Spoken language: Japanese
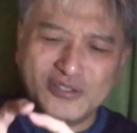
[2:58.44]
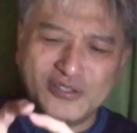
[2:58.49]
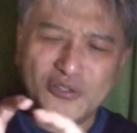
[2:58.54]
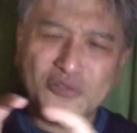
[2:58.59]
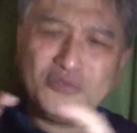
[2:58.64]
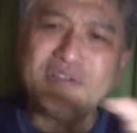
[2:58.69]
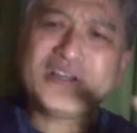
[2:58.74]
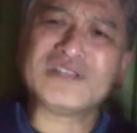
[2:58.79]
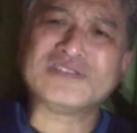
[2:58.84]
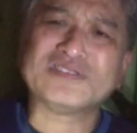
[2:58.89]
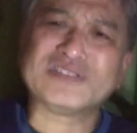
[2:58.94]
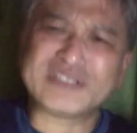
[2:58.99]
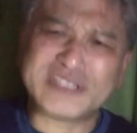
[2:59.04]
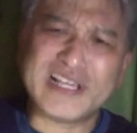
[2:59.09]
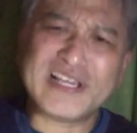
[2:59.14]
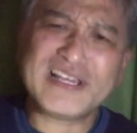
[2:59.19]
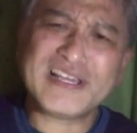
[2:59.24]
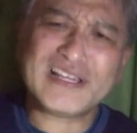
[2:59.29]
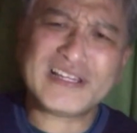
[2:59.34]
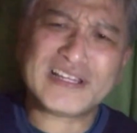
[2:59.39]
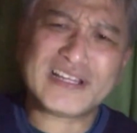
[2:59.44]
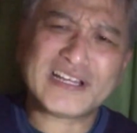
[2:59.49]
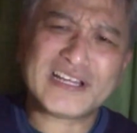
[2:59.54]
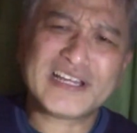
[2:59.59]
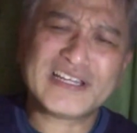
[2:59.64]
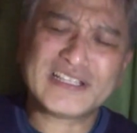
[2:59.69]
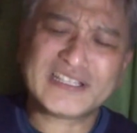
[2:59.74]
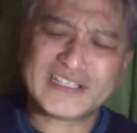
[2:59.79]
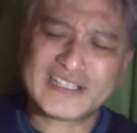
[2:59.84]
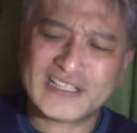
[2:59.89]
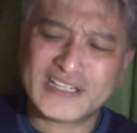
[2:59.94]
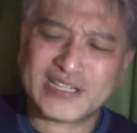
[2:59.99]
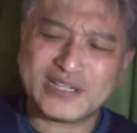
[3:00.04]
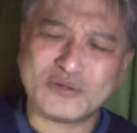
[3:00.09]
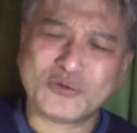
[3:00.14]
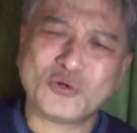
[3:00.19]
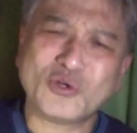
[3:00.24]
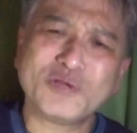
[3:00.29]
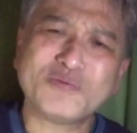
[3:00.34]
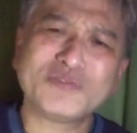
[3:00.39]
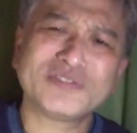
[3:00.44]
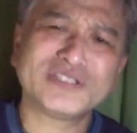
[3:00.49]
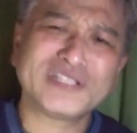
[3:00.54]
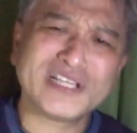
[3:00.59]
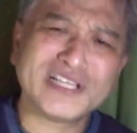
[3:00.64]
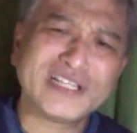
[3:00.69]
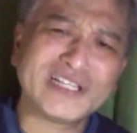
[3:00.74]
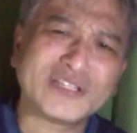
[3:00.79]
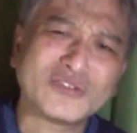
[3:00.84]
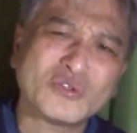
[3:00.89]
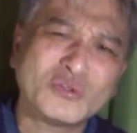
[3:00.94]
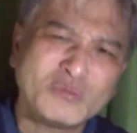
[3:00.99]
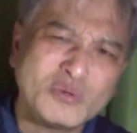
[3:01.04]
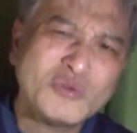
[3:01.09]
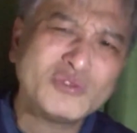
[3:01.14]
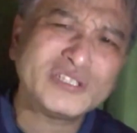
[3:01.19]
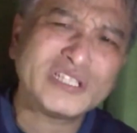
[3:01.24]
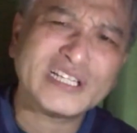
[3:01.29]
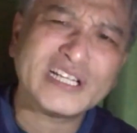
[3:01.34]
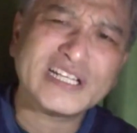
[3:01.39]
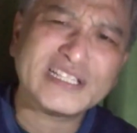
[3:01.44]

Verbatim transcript: デュアーズ1000円って書いてたらこれも1000円だと思うじゃ